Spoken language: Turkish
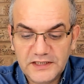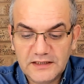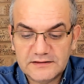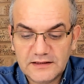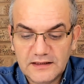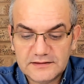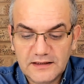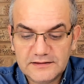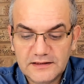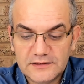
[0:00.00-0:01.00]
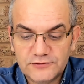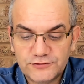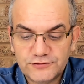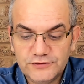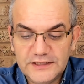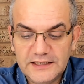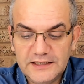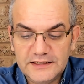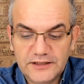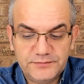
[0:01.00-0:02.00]
Planda tadilat notunun
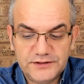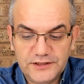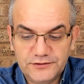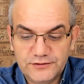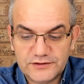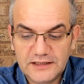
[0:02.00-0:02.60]
gereğini yapın deniyor.